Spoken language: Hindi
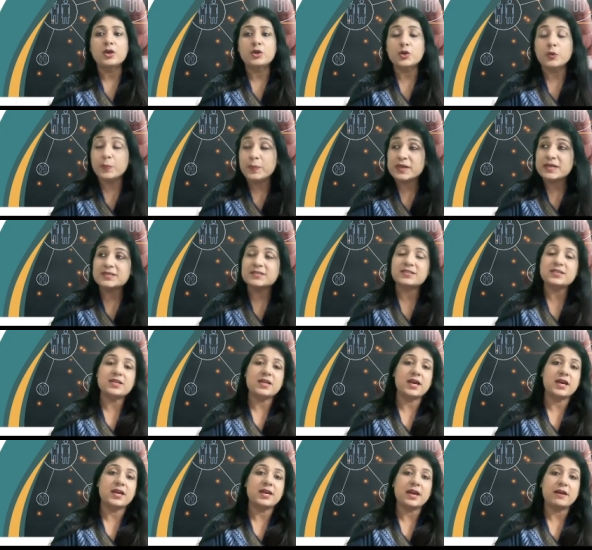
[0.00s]
यू
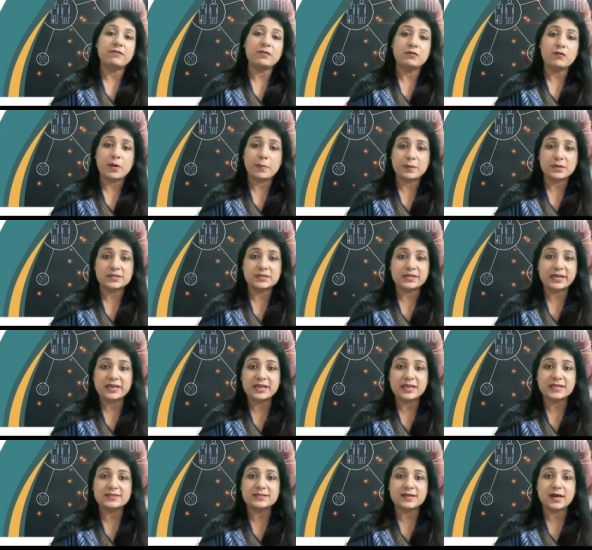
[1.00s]
है या फिर वो आपका
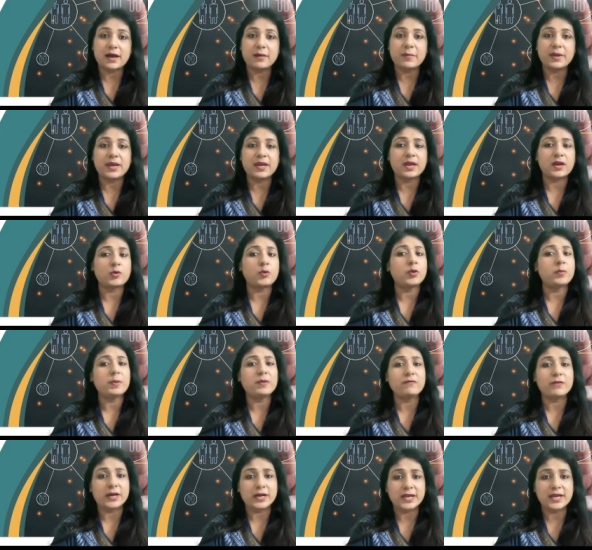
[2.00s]
स्टेट एग्ज़ाम है या कोई
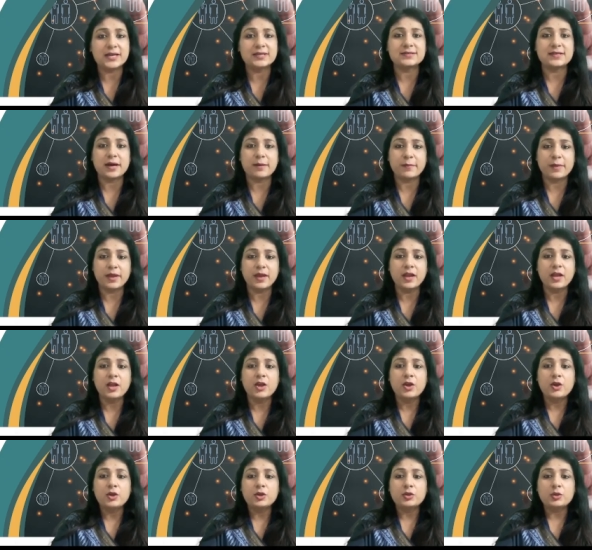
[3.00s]
भी वनडे एग्ज़ाम है
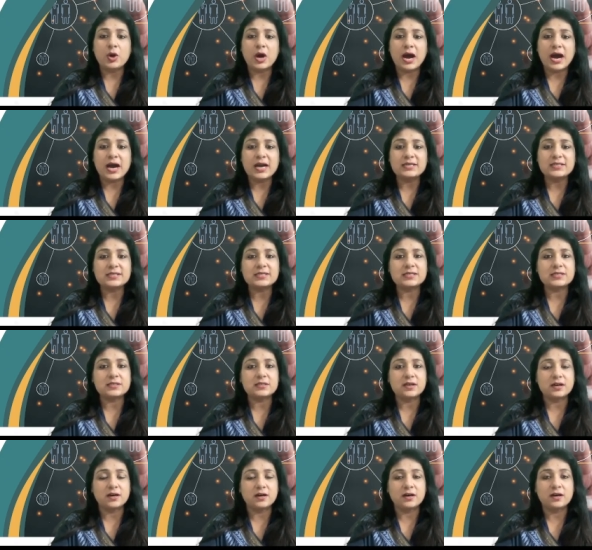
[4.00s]
तो आज इस
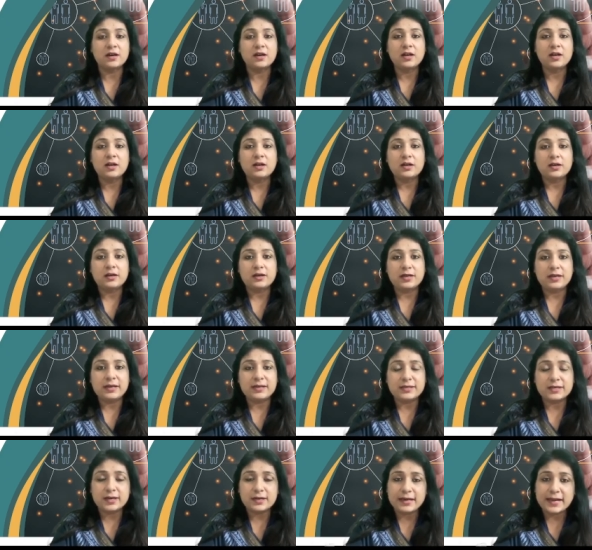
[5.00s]
uh,
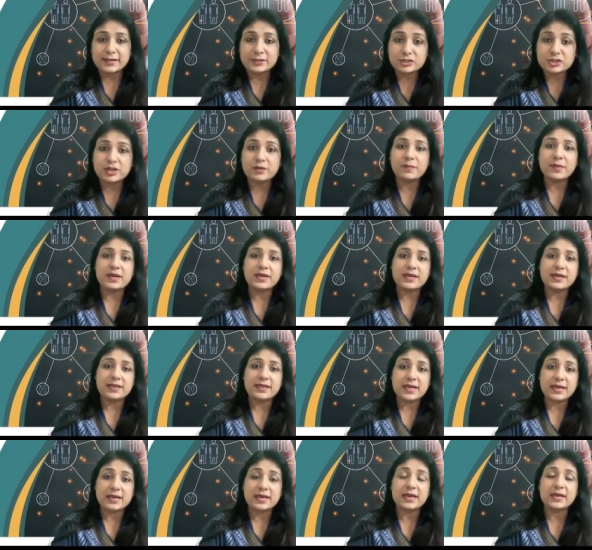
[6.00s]
लेक्चर में ये
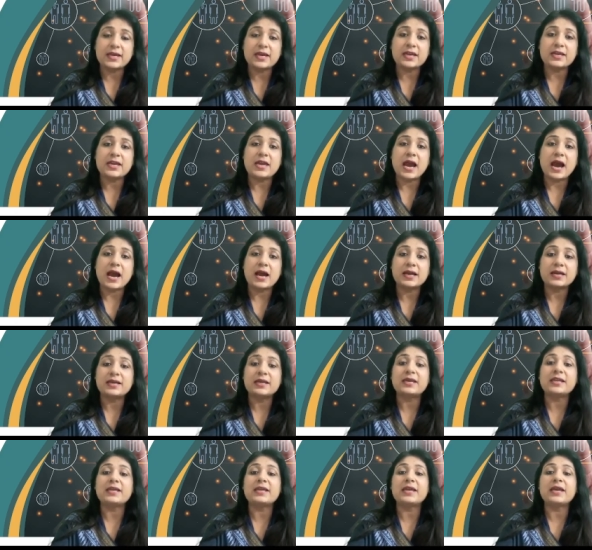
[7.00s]
देखेंगे कि
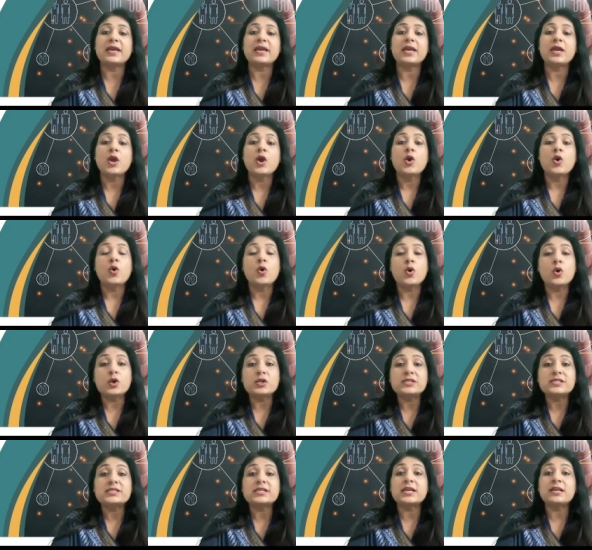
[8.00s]
आखिर ये
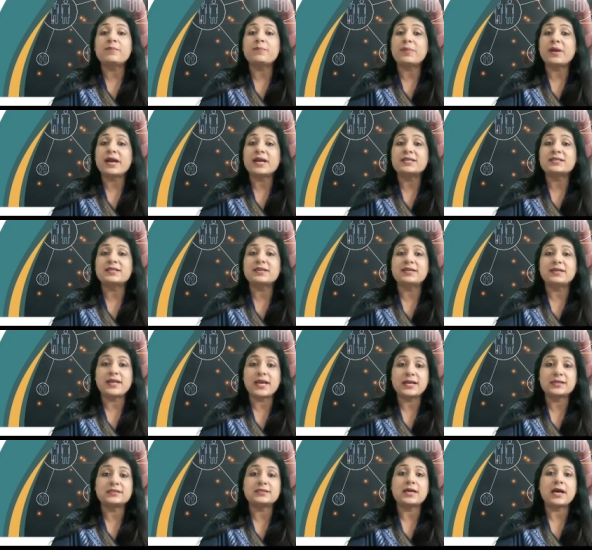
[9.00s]
होलसेल प्राइस
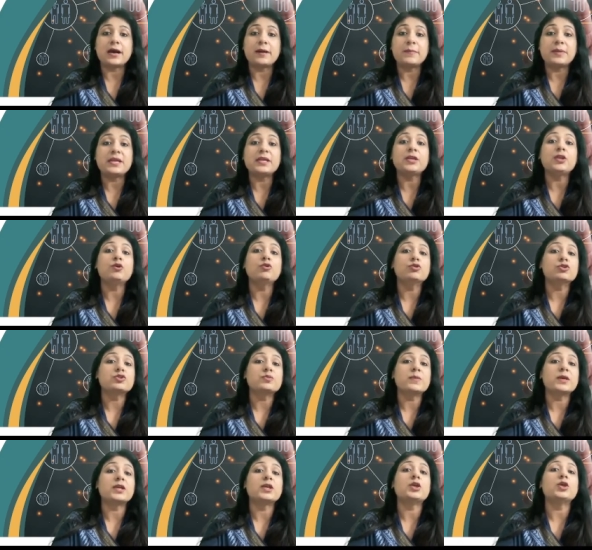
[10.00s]
इंडेक्स अभी न्यूज़
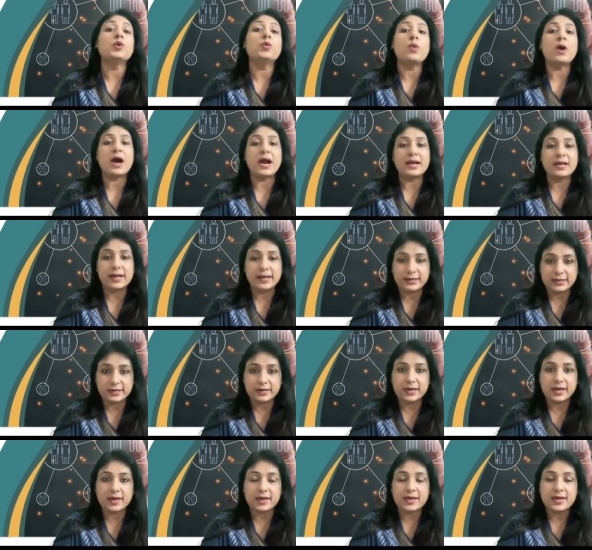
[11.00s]
में क्यों
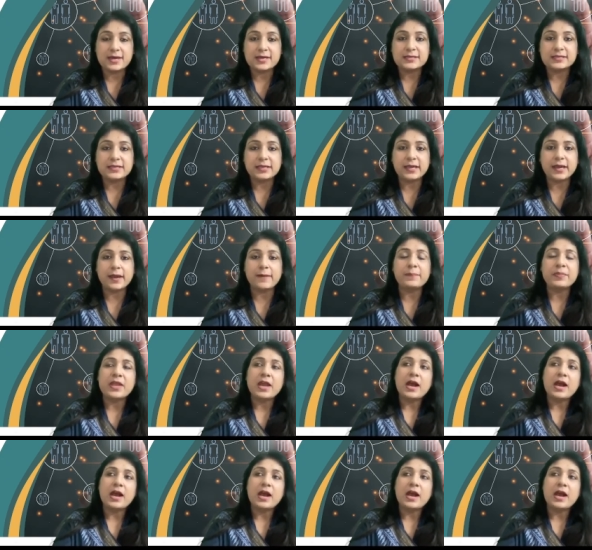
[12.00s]
हाईलाइटेड है ठीक है